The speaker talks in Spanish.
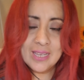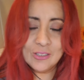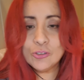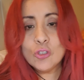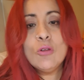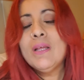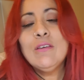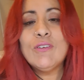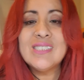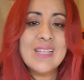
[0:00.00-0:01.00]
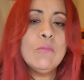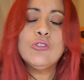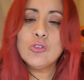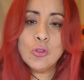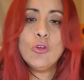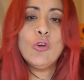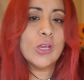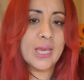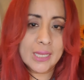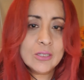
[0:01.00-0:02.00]
Nosotros manifestamos todo lo
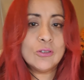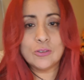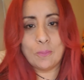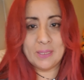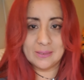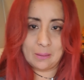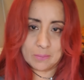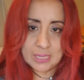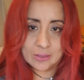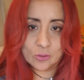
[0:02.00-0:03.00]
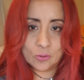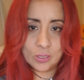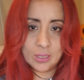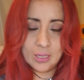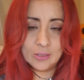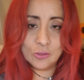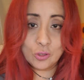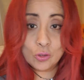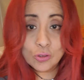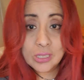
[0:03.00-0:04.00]
que hay en nuestro pensamiento.
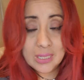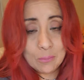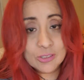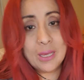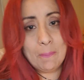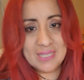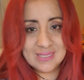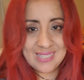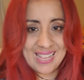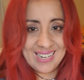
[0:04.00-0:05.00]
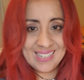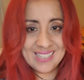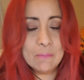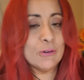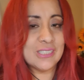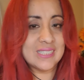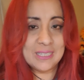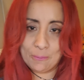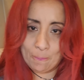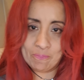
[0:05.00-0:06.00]
Nosotros tenemos que pensar en
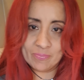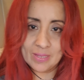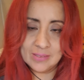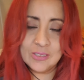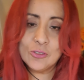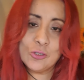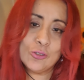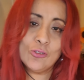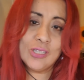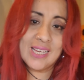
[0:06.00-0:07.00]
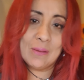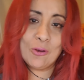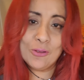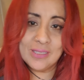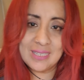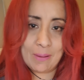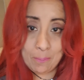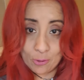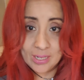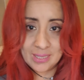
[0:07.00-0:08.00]
positivo. Si nosotros nos dejamos llevar
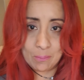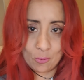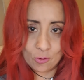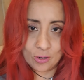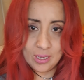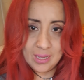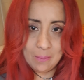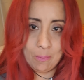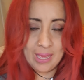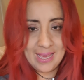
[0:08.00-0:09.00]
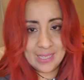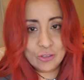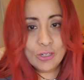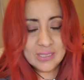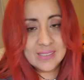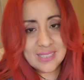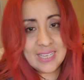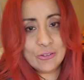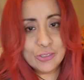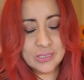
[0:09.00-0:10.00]
por el temor, eh, yo les he
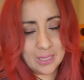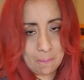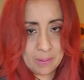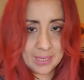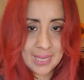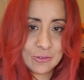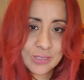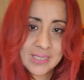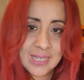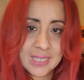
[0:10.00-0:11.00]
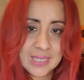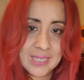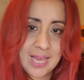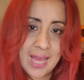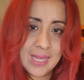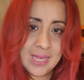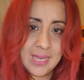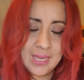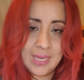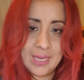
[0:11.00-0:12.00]
enseñado siempre que hay una energía,
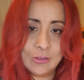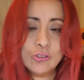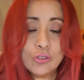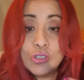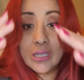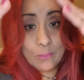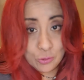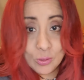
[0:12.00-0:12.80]
eh, nosotros tenemos